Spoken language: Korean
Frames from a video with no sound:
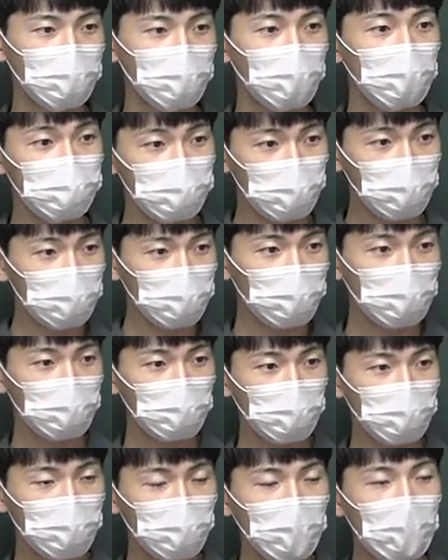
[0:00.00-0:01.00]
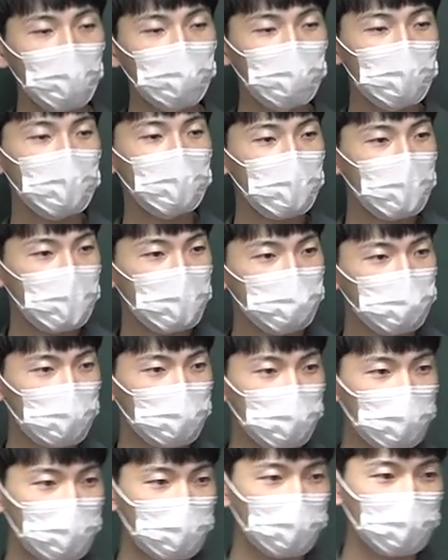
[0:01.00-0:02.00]
했어요? 하루에 20개씩
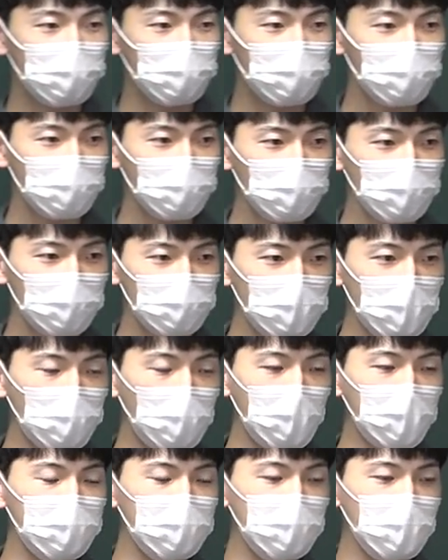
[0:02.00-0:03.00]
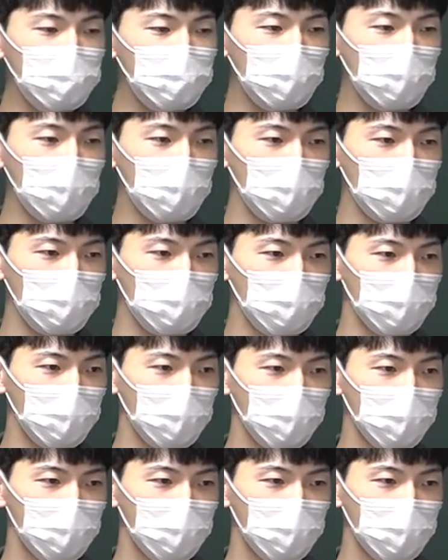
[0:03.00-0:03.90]
풀었어요? 제가 120개 풀어라고 했는데.